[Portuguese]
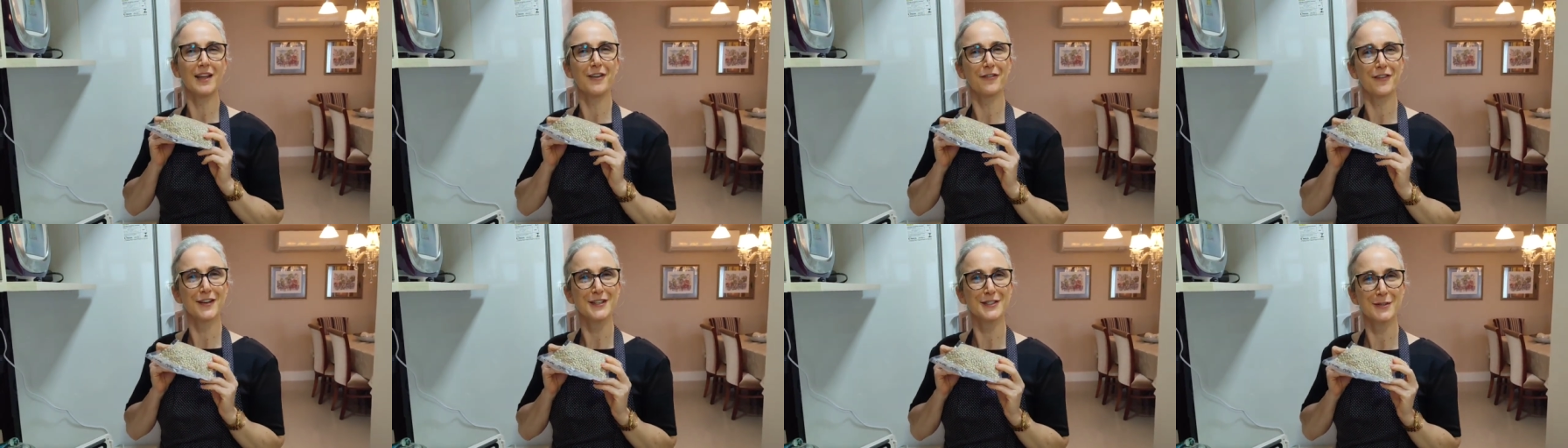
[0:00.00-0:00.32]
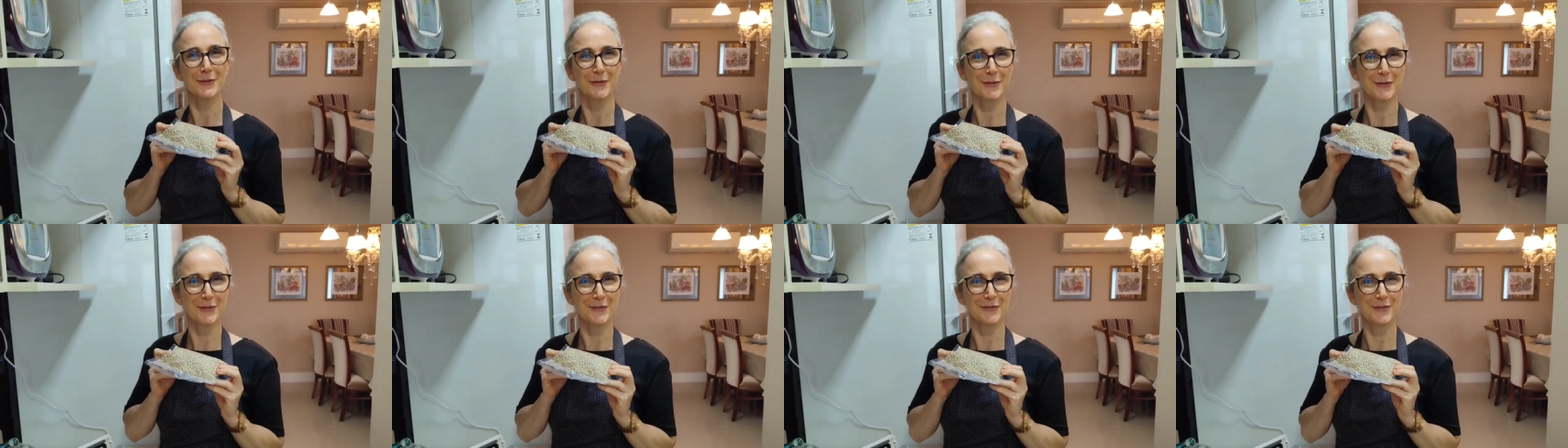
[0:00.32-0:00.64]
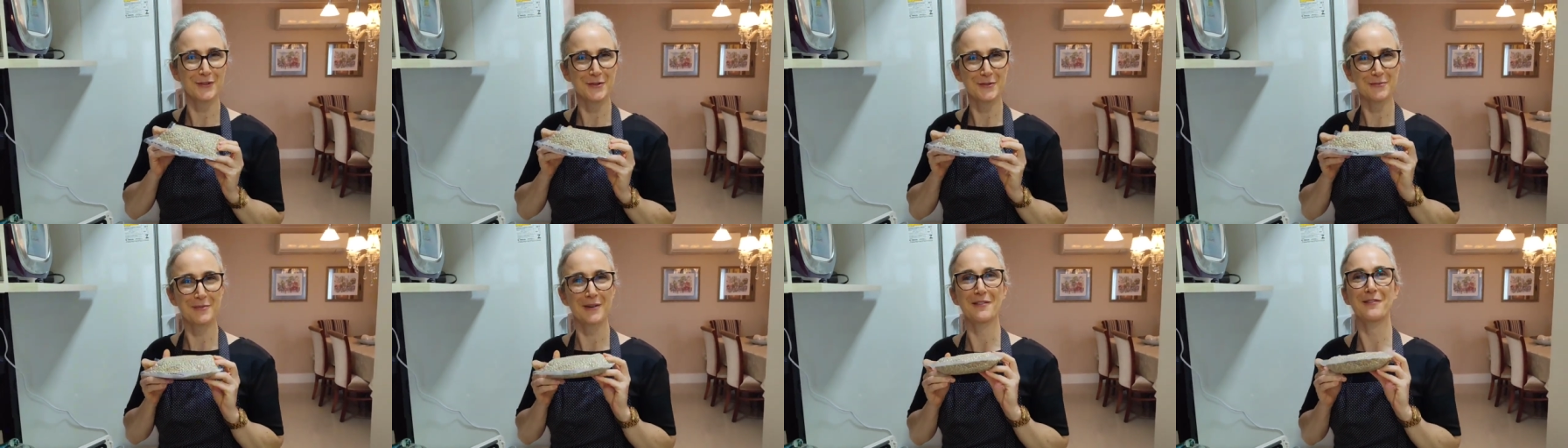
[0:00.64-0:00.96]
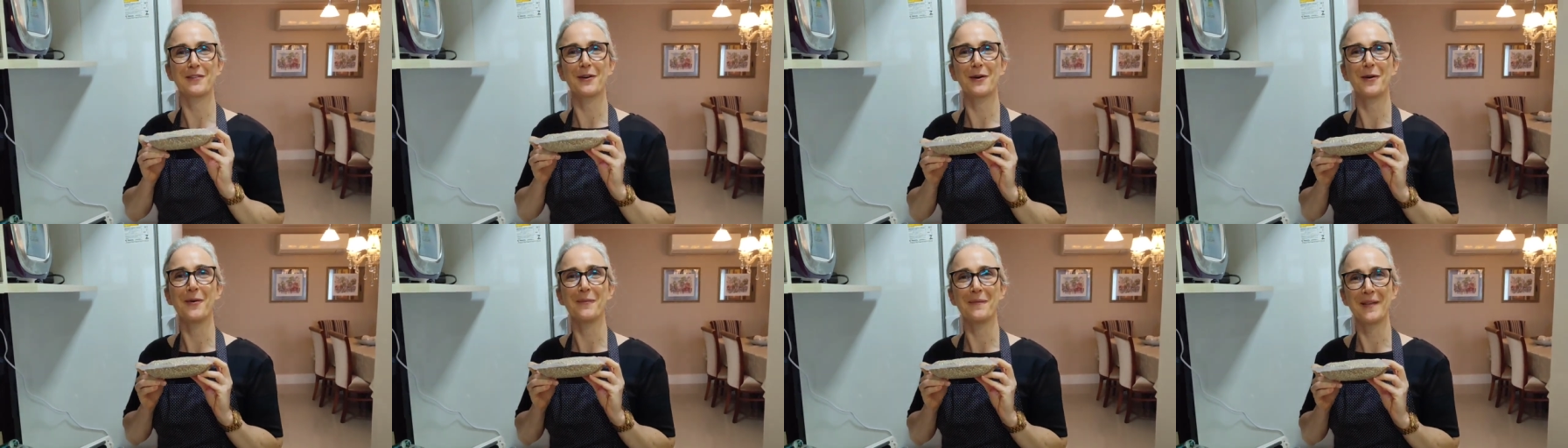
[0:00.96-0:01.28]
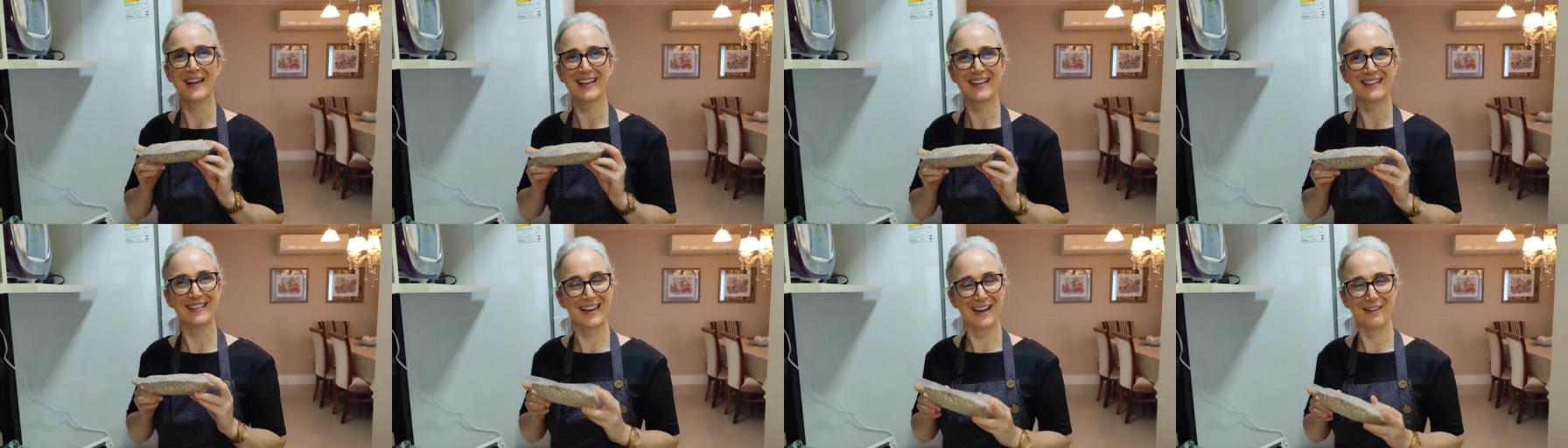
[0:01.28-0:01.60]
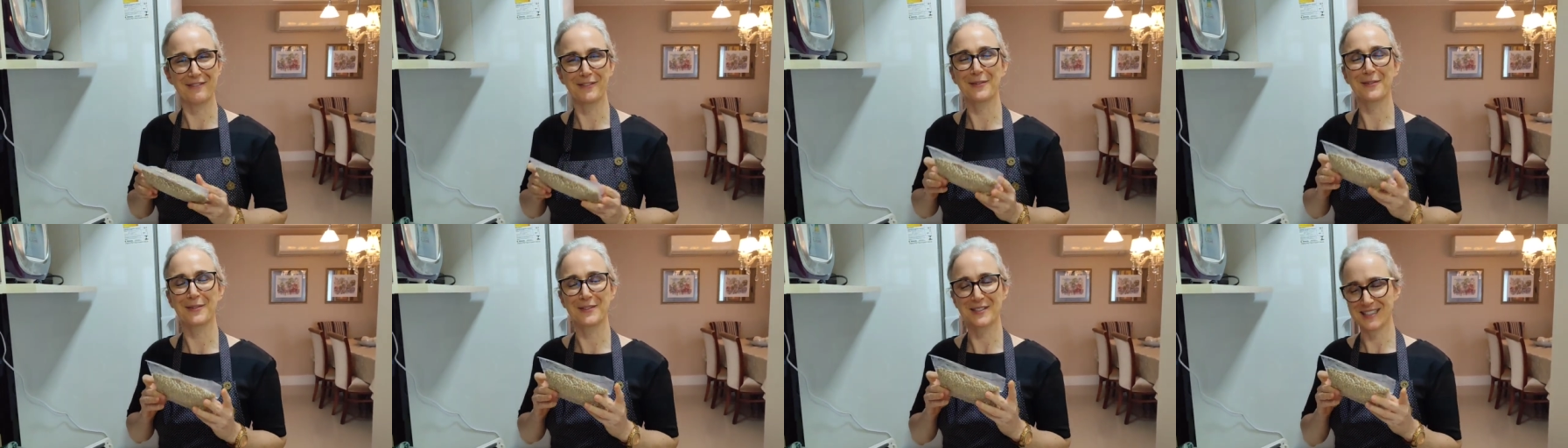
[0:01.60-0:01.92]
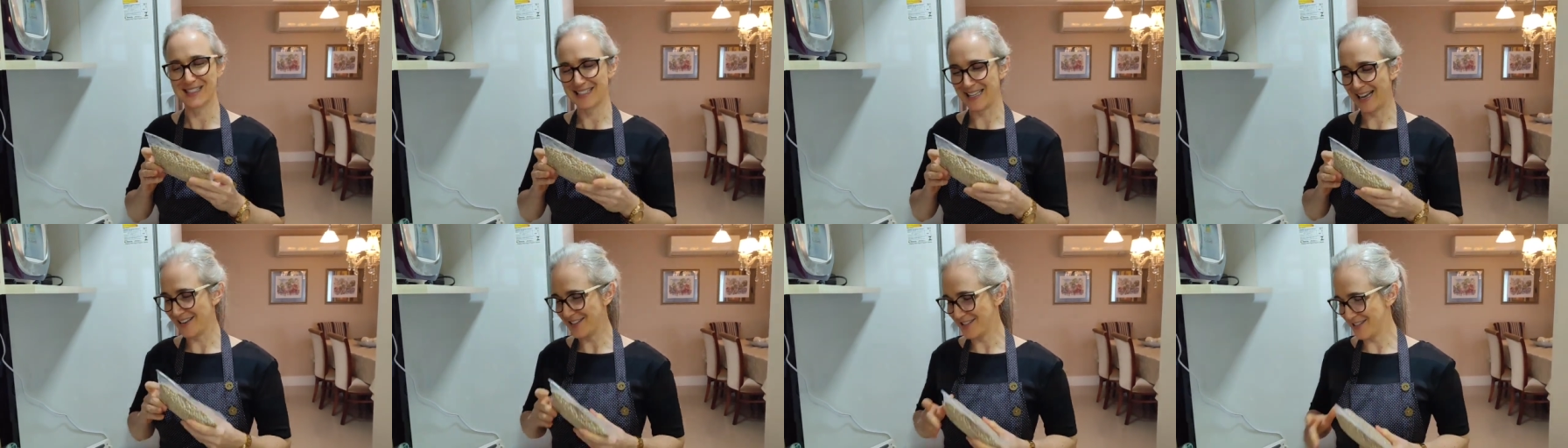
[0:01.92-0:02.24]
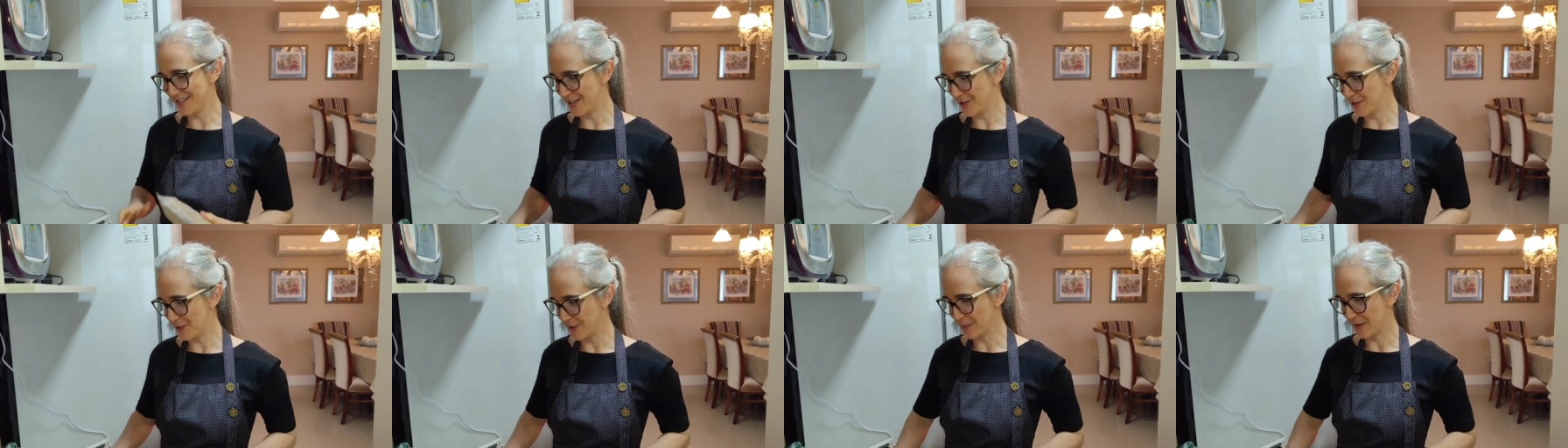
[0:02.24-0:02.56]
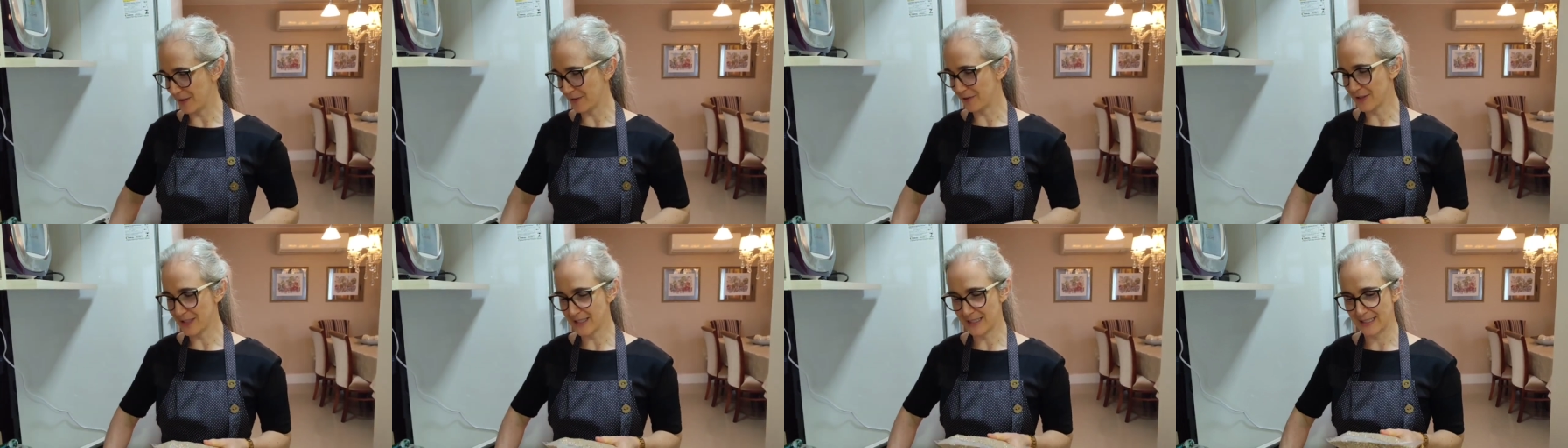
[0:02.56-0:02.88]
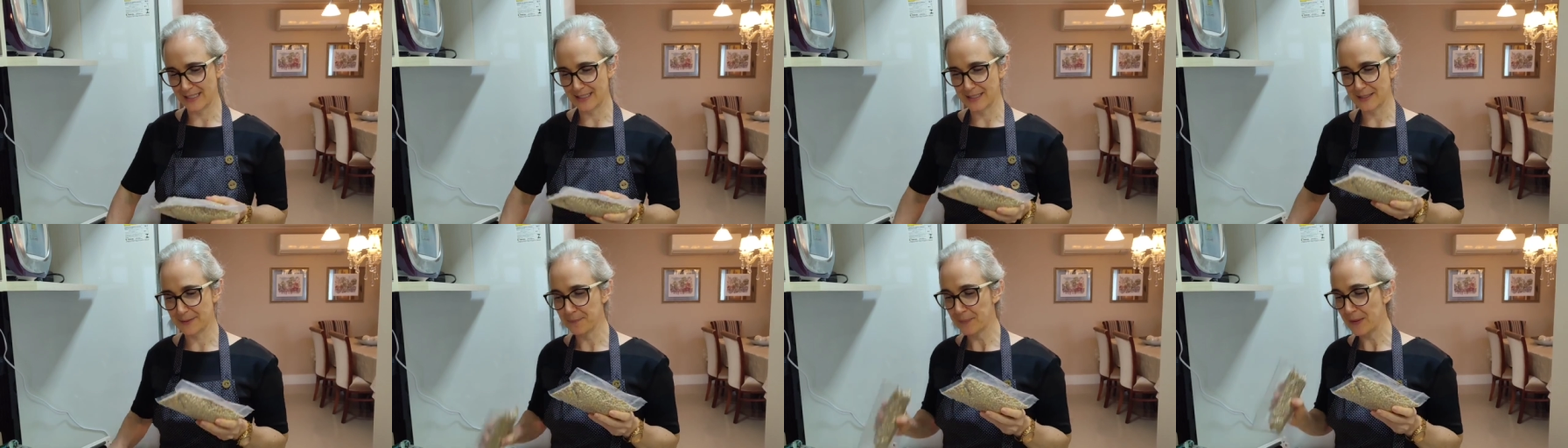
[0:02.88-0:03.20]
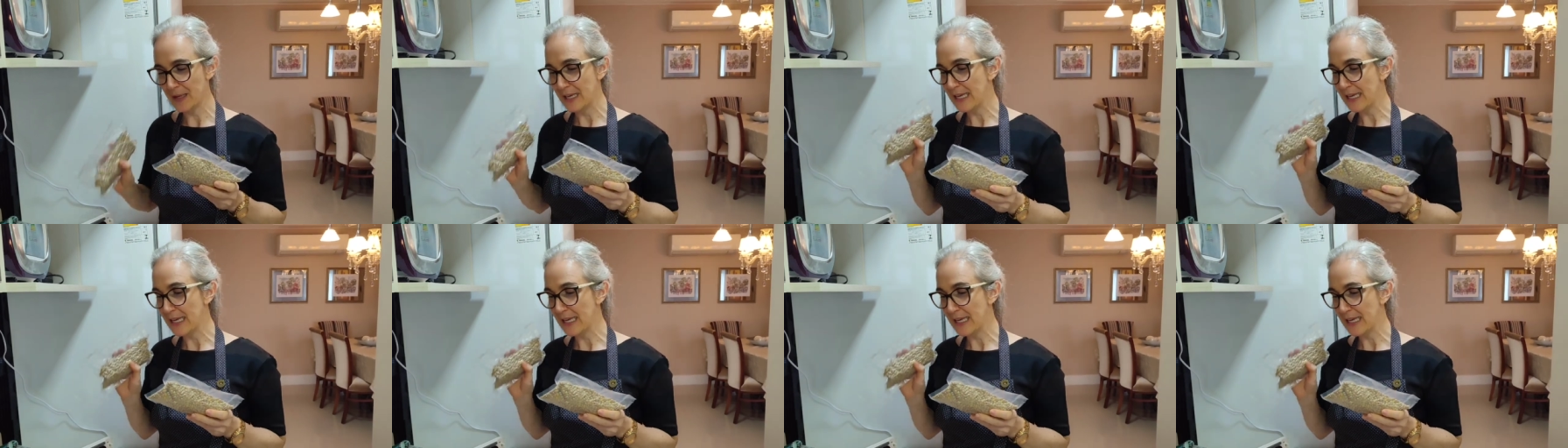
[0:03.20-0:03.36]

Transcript: e fazer outro vídeo para ver como é que tá, vou cozinhar direitinho para vocês.